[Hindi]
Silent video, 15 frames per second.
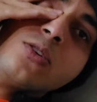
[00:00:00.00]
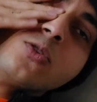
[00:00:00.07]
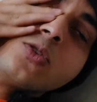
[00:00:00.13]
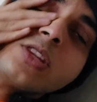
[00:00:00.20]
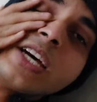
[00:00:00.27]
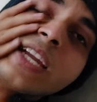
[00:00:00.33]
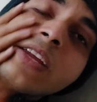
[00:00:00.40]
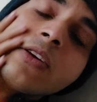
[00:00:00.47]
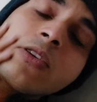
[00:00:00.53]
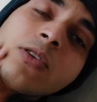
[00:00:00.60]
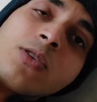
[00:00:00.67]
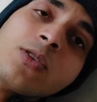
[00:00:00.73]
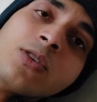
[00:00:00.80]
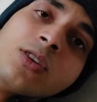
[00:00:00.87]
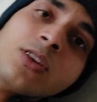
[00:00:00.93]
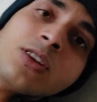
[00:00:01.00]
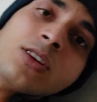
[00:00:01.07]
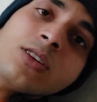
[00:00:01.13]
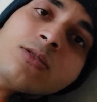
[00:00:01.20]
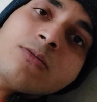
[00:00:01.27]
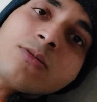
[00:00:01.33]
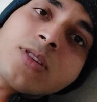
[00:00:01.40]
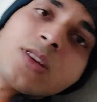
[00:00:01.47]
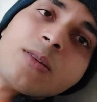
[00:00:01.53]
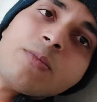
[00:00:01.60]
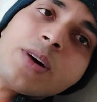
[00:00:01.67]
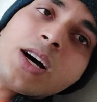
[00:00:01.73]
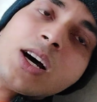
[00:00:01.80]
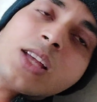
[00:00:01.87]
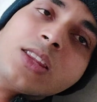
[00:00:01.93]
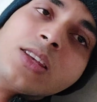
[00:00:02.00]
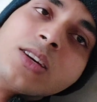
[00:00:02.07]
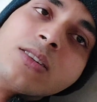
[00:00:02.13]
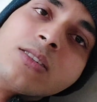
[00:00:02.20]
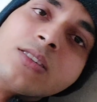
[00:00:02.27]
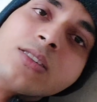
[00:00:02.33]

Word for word: नौ तारीख को उसके बाद